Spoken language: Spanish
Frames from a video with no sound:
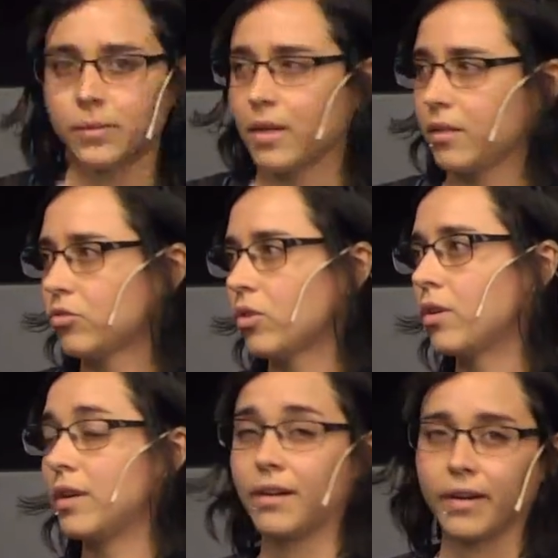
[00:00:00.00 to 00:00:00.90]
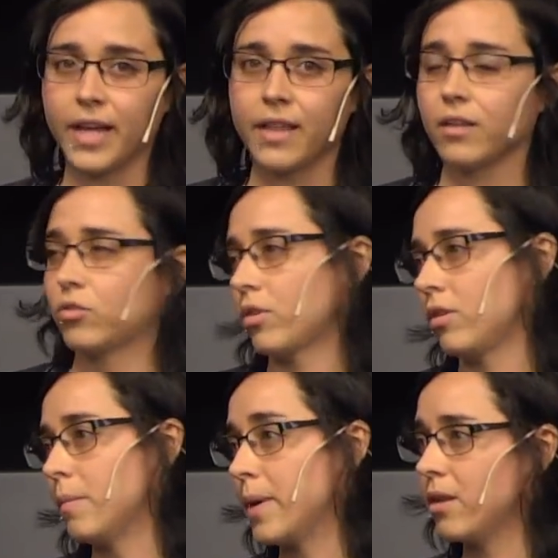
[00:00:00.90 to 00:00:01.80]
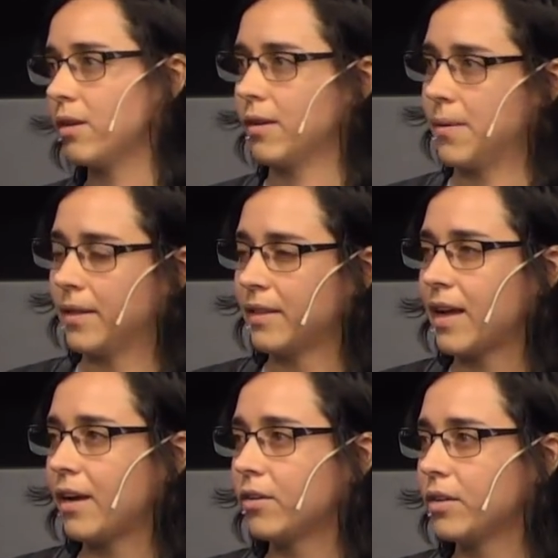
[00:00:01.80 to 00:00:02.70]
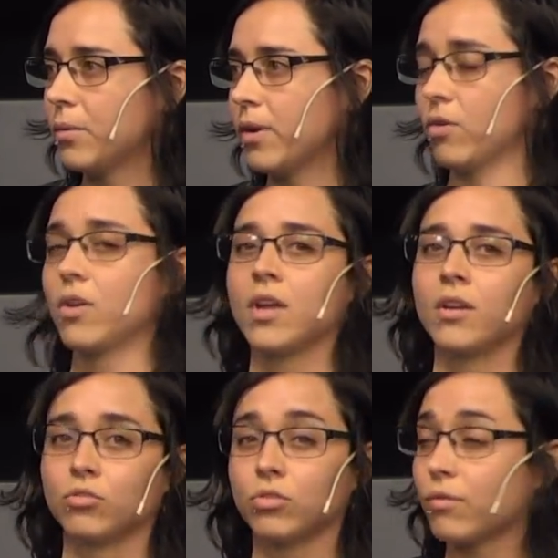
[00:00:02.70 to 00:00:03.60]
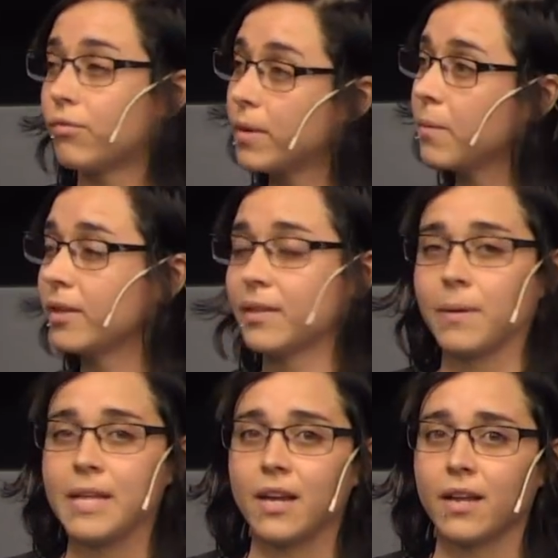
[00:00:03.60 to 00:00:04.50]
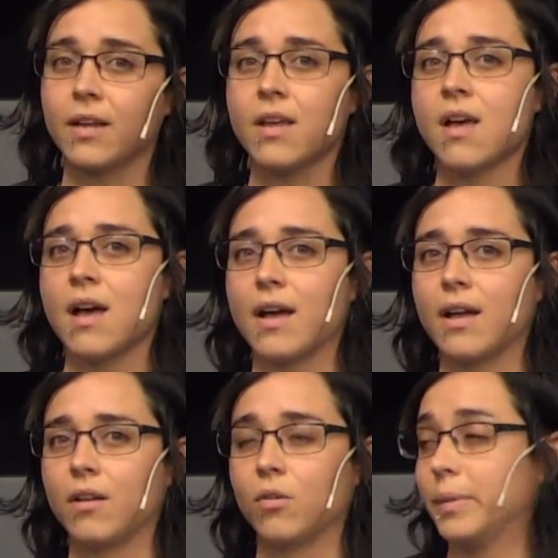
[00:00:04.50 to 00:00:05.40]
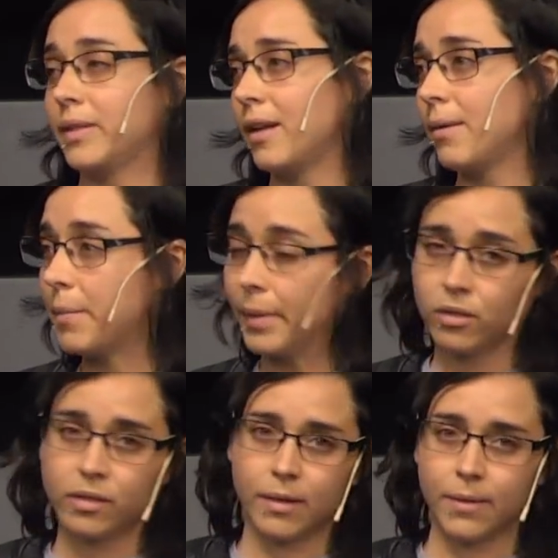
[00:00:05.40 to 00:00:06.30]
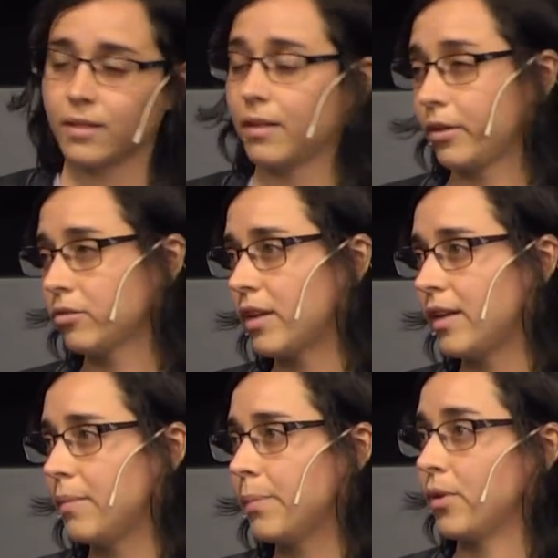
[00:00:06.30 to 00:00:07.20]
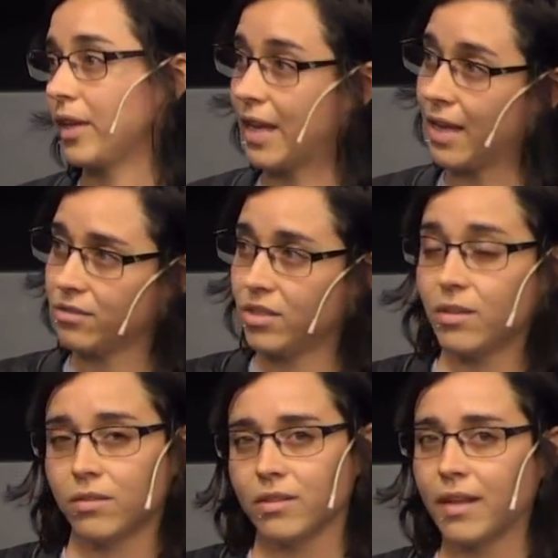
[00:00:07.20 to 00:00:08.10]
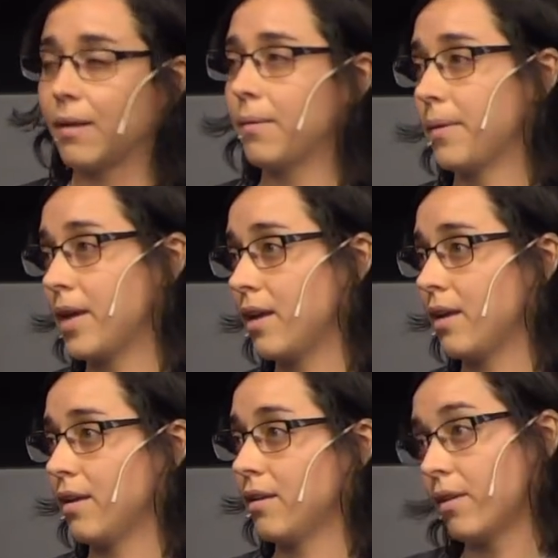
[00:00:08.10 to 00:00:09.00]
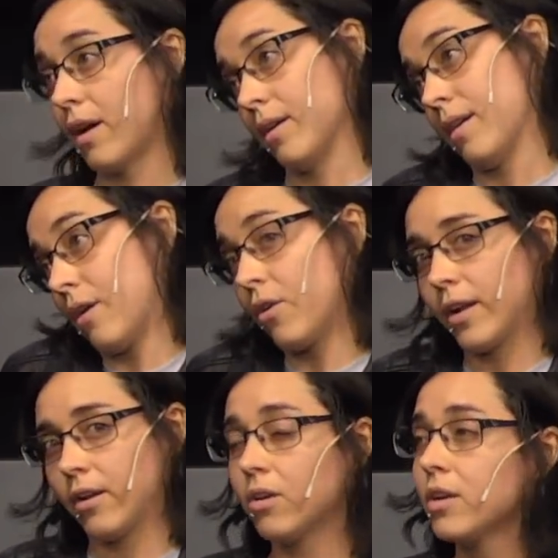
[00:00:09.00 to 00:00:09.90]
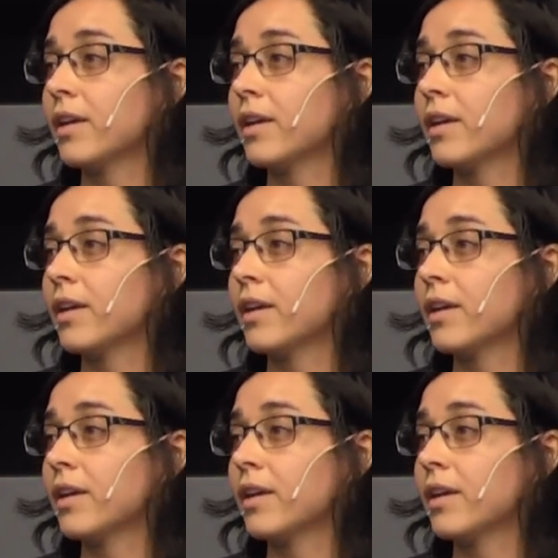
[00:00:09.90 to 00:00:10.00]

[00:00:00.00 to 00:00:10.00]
viralizó en las redes, todos los medios lo levantaron y bueno, nosotros fuimos esta mañana al Hospital Eva Perón de la Banda del Río Salí, porque allí es donde está la bebé ahora, ¿no?